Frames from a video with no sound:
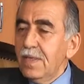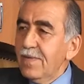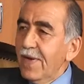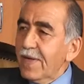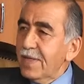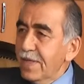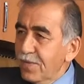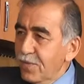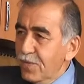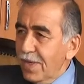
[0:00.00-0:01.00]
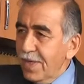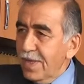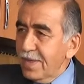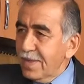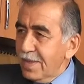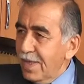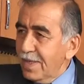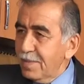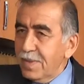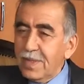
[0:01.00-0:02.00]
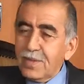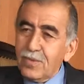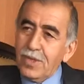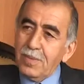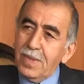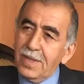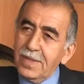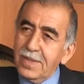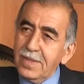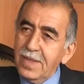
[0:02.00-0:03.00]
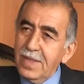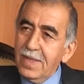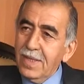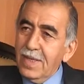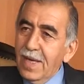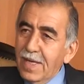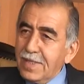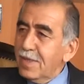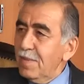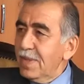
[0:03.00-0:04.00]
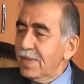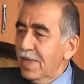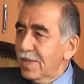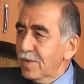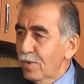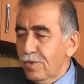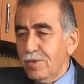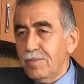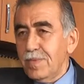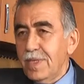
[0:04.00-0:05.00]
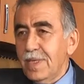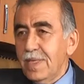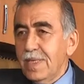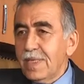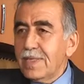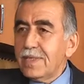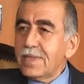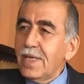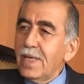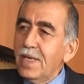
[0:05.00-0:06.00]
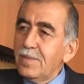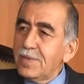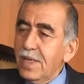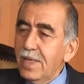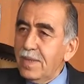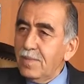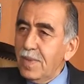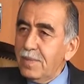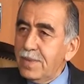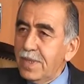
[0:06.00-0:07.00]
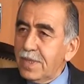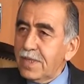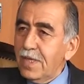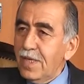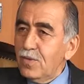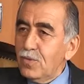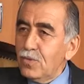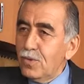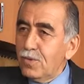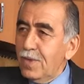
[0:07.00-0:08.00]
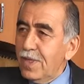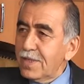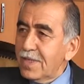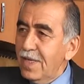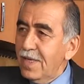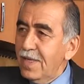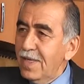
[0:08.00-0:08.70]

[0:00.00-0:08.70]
Fakirin, fukaranın, garibin, kurabanın her zaman yanında oldum. Kırşehirli hemşehrilerimle birlikte üzüldülerse